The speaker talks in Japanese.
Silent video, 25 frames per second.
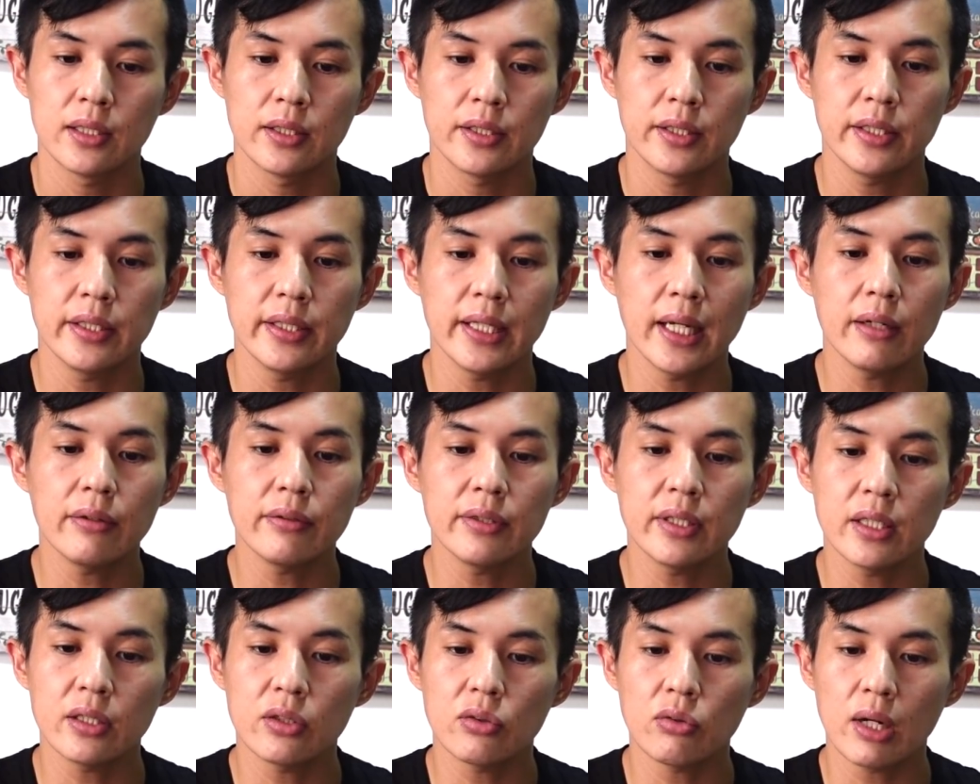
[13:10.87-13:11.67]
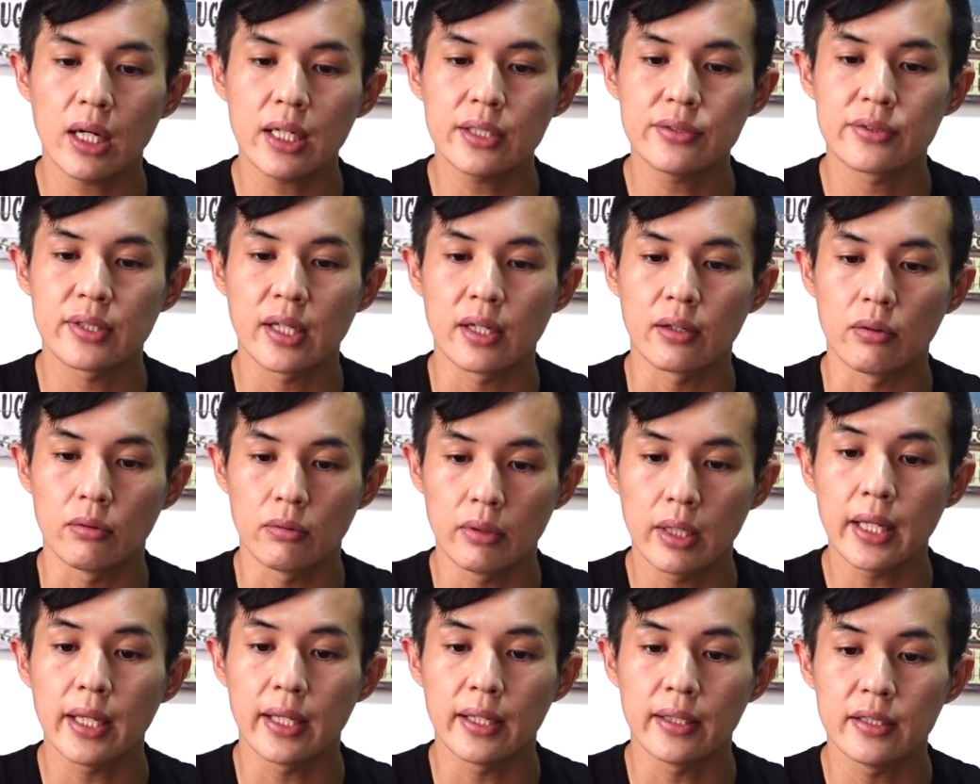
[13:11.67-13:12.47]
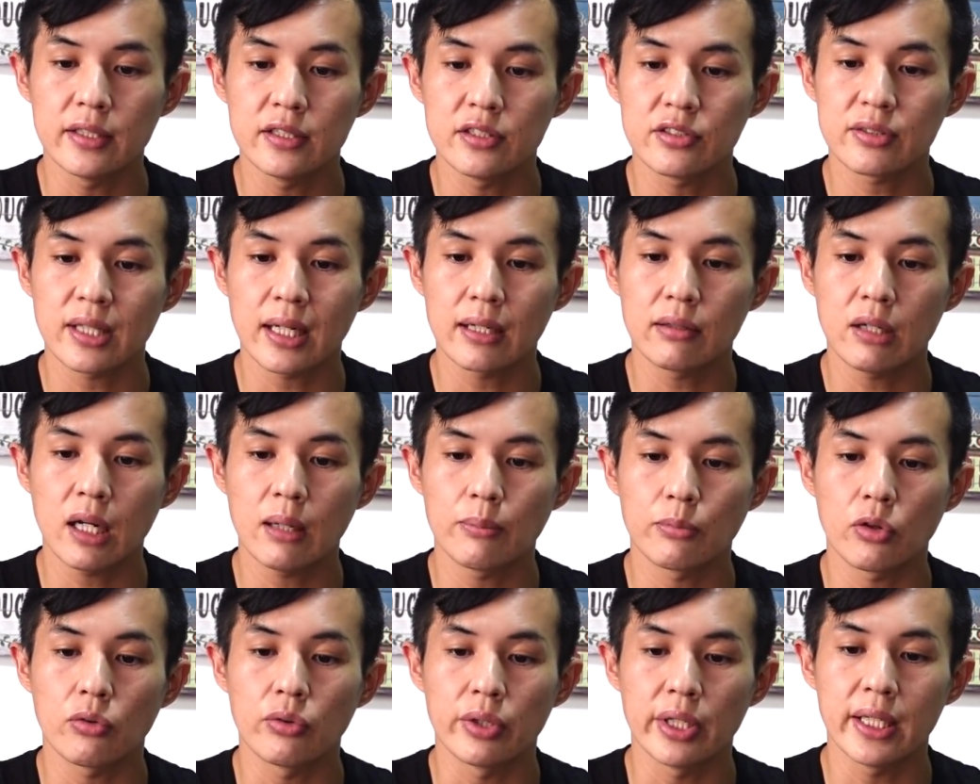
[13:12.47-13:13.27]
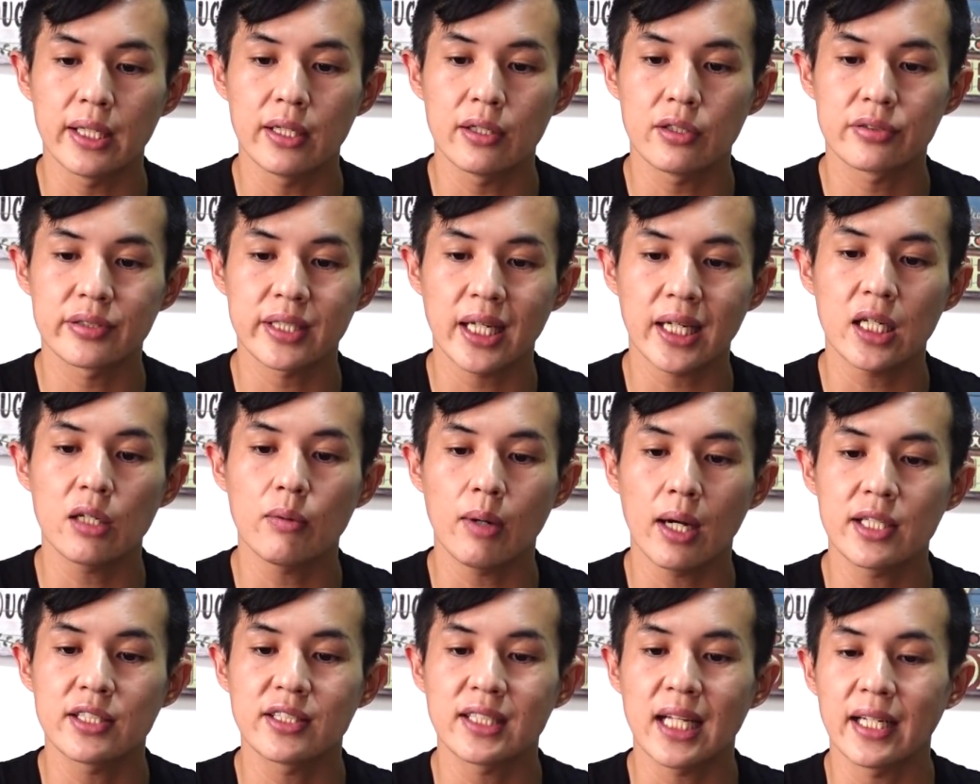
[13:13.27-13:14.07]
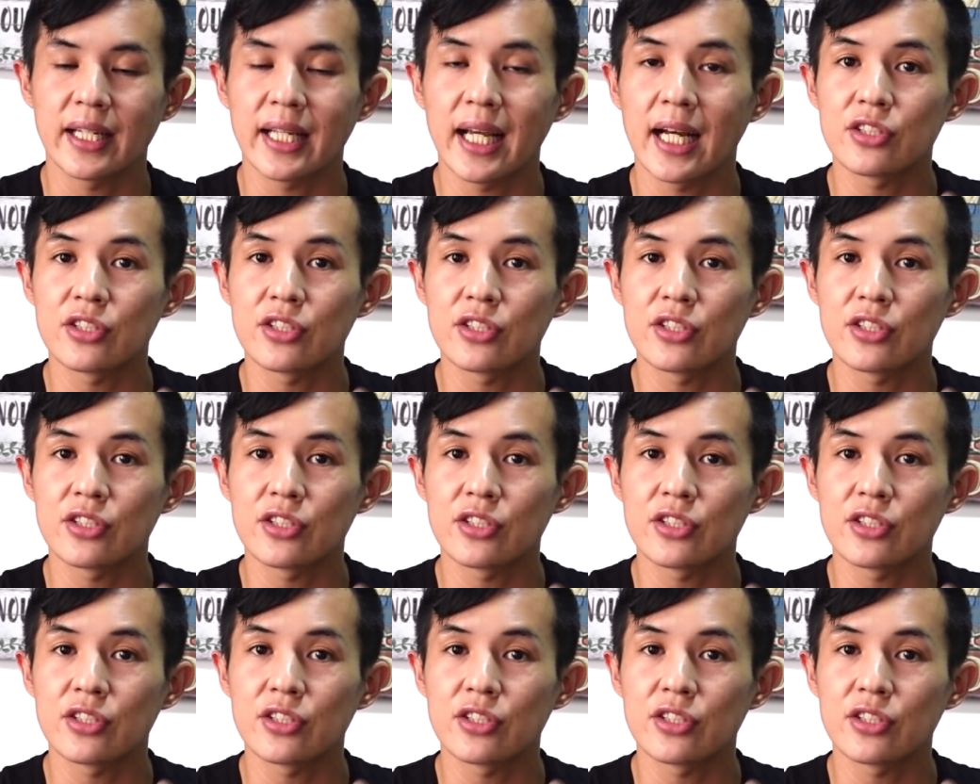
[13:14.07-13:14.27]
ティーエヌティー トライスケルのね、インスタグラムのリンク先は下に